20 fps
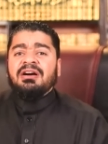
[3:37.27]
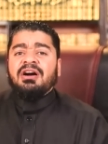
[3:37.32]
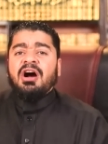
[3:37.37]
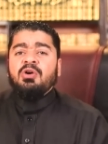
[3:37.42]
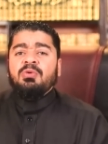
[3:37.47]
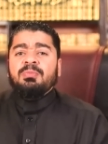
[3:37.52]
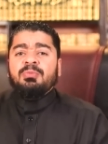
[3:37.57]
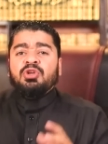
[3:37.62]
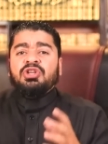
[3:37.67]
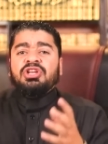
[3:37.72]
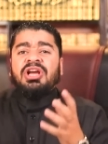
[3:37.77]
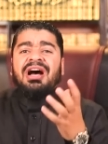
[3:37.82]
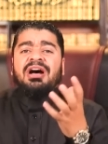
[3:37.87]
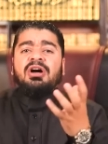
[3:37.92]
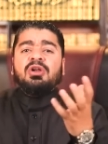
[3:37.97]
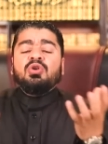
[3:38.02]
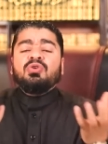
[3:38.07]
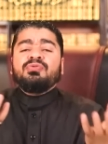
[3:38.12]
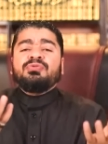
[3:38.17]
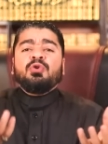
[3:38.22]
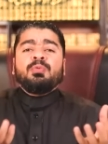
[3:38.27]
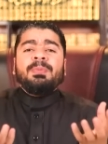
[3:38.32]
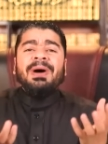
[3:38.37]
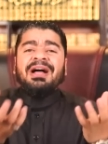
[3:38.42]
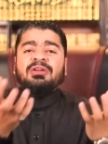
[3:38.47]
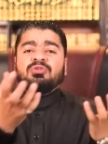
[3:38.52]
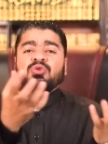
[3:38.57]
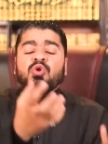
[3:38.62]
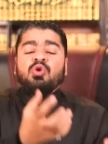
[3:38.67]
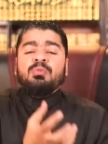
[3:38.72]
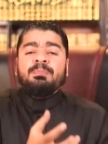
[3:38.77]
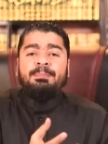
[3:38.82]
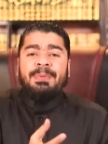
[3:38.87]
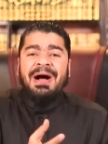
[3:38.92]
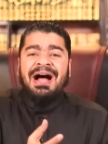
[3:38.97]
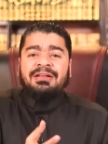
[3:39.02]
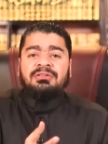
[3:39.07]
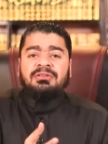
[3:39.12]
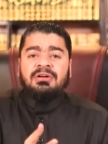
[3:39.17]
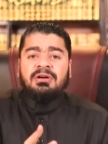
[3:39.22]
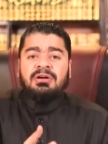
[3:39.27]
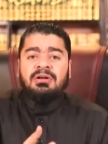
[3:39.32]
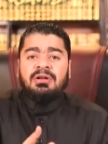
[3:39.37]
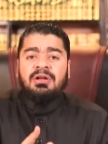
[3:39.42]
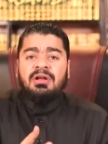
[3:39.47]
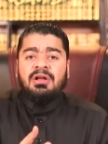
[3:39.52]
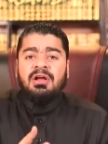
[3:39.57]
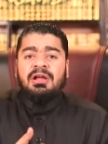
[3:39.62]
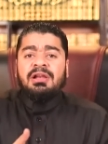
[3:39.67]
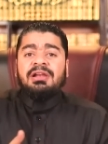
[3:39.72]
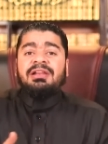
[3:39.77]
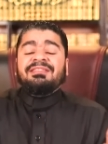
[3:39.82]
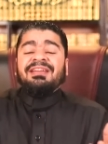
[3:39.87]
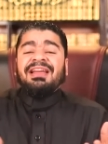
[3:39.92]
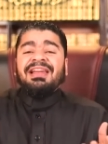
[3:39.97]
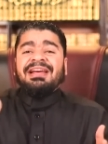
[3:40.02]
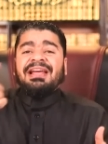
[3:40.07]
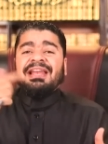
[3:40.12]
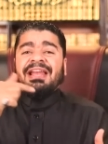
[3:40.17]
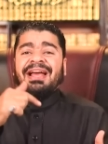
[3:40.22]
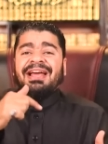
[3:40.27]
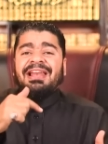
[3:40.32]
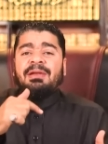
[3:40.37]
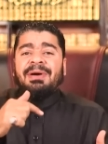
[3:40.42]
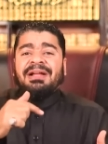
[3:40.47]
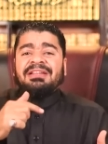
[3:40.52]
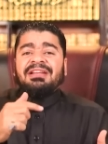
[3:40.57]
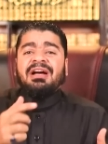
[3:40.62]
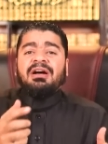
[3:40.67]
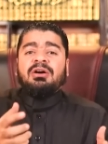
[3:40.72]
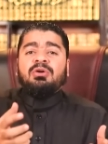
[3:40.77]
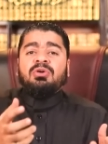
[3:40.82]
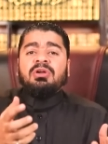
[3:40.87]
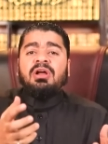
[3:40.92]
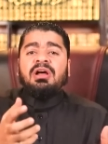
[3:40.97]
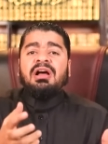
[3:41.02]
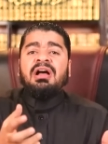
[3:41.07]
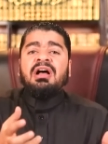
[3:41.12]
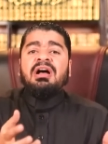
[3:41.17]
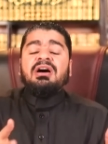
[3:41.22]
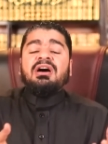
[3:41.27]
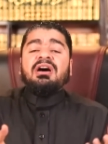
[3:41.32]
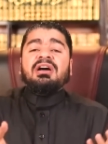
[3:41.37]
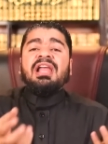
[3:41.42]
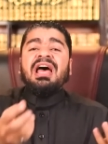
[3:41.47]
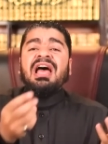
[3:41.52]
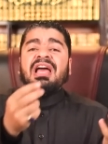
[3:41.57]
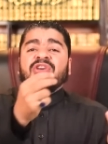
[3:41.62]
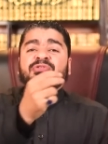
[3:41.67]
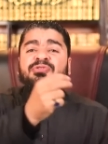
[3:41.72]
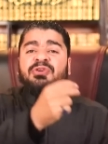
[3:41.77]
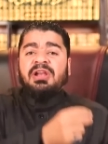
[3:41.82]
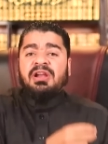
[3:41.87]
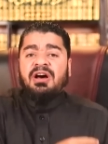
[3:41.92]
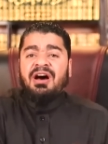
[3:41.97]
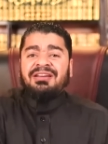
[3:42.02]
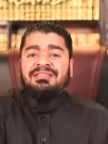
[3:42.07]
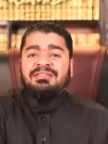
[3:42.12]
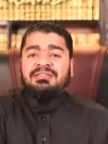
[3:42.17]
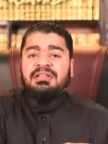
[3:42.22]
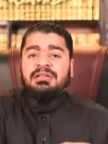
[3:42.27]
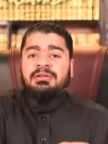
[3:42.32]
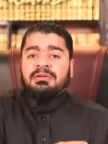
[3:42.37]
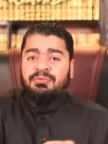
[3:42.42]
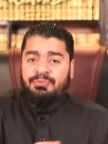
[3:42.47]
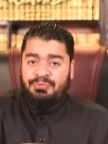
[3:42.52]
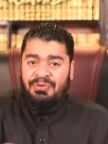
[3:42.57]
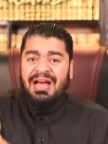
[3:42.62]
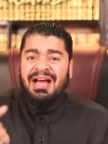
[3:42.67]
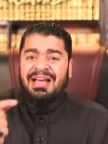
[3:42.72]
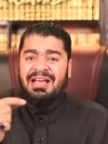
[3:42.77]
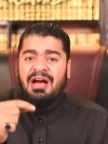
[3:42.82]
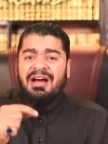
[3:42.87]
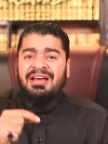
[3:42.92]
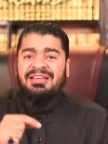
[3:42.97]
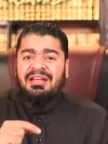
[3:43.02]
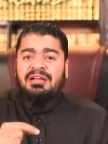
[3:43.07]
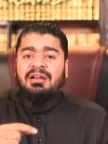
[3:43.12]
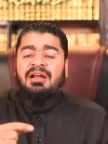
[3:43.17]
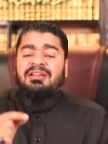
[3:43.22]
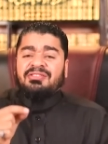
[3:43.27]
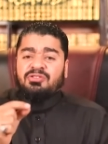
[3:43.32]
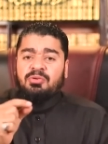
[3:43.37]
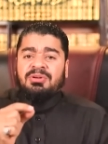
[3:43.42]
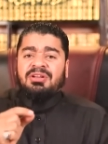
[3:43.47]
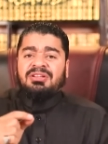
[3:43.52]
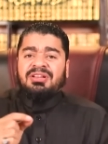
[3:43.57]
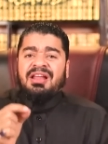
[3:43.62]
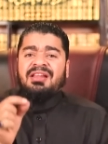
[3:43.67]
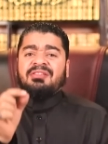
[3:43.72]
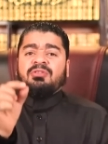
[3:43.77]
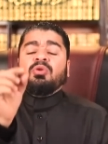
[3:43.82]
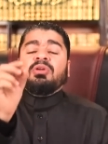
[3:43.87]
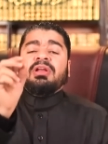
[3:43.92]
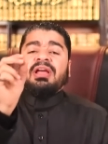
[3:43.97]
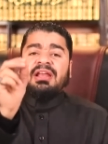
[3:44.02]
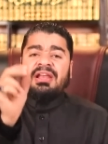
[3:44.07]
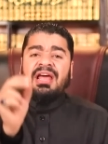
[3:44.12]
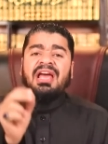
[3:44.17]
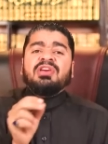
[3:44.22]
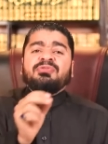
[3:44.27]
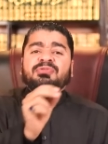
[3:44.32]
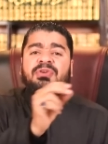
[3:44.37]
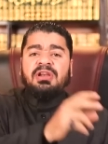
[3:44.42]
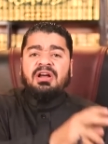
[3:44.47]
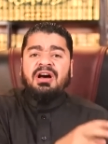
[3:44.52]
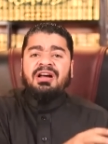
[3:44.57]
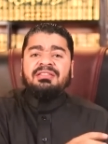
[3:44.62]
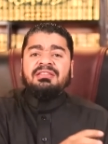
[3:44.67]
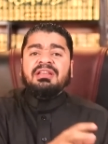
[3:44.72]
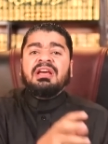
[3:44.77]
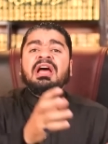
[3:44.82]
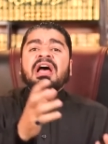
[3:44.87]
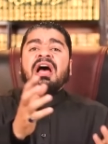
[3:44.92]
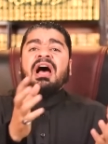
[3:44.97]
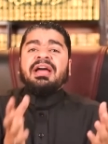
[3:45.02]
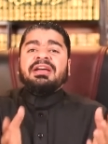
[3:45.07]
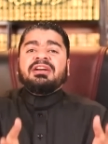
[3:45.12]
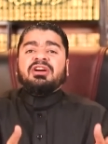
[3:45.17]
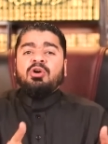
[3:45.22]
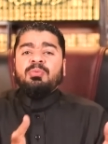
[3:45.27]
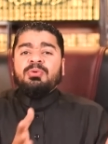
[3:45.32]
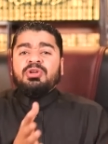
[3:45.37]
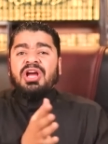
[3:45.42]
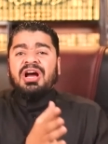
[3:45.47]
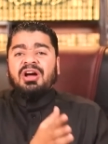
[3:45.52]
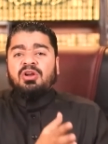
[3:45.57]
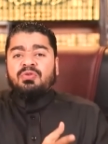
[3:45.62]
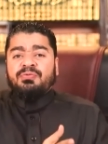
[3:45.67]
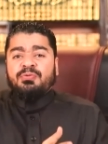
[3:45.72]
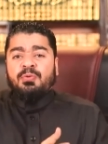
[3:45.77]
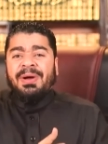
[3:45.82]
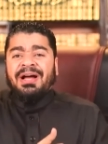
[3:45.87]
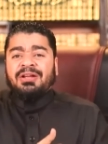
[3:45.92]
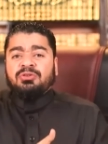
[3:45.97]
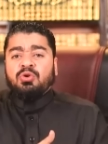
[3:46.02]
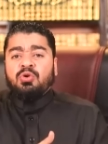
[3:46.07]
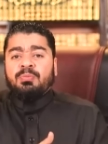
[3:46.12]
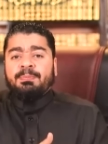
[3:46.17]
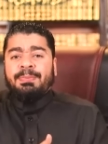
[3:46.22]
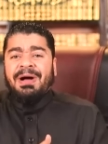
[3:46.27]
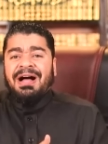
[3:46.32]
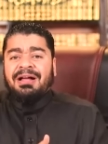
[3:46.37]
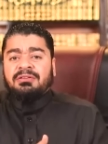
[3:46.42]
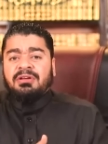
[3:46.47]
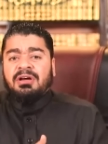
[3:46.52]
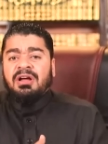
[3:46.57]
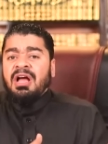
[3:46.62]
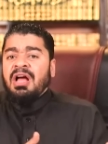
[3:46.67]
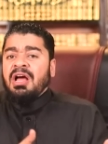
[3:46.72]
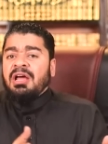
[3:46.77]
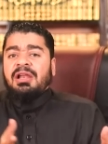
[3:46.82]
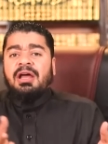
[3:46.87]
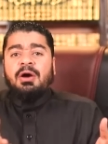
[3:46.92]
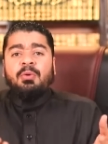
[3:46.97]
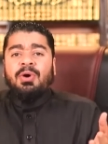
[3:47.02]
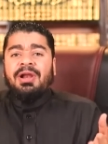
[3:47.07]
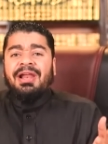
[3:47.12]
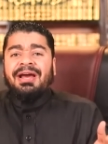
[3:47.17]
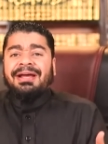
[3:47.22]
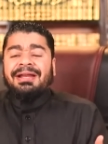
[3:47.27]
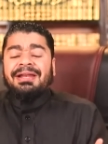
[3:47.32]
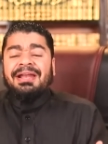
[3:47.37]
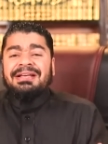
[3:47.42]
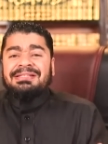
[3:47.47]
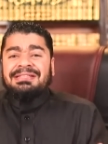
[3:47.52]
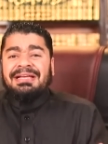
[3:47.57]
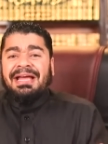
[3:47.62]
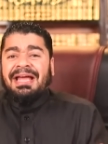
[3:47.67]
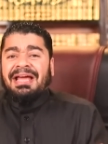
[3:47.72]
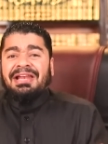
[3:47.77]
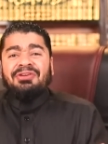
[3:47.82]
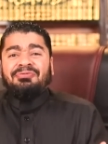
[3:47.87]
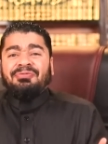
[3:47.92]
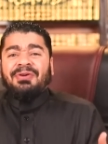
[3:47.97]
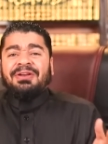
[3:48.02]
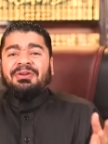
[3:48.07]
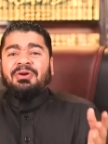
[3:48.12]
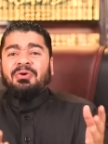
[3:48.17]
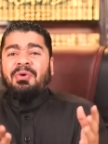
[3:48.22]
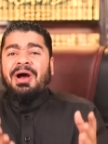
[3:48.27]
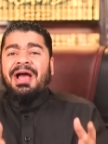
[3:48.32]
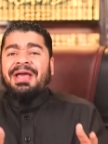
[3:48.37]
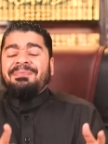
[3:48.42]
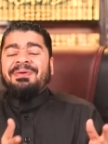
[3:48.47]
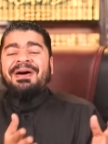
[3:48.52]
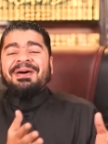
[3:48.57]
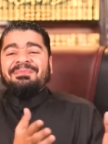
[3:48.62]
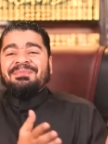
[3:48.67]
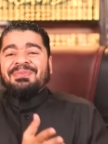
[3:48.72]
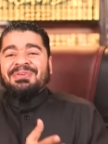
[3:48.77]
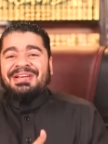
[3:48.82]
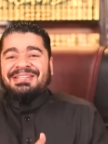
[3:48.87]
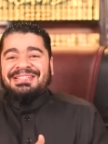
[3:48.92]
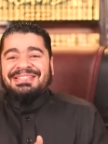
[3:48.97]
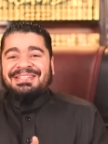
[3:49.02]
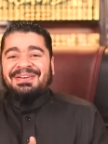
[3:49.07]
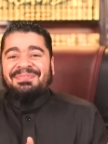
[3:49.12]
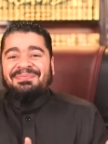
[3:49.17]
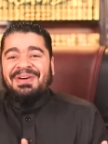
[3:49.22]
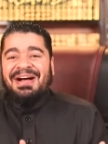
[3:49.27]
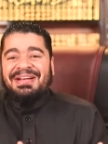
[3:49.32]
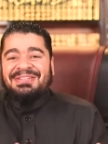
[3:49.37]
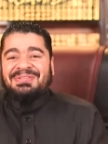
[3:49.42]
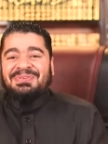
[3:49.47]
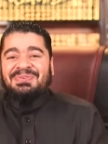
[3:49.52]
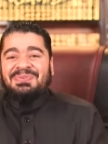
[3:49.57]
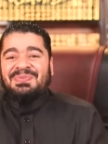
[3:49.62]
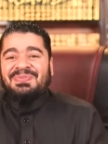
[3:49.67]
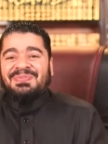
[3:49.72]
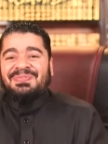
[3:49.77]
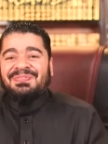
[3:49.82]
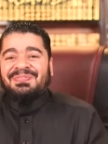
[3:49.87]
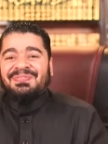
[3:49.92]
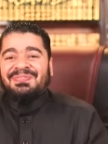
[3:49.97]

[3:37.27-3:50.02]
قوم يخلف بعضهم بعضا لذلك الآية اللي بعديها خ... خلائف الأرض في آية أيضا الله سبحانه وتعالى يقول خلائف الأرض أي قوم يخلف بعضهم بعضا لا ولكن ليس خليفة إن هو إمام منسب معصوم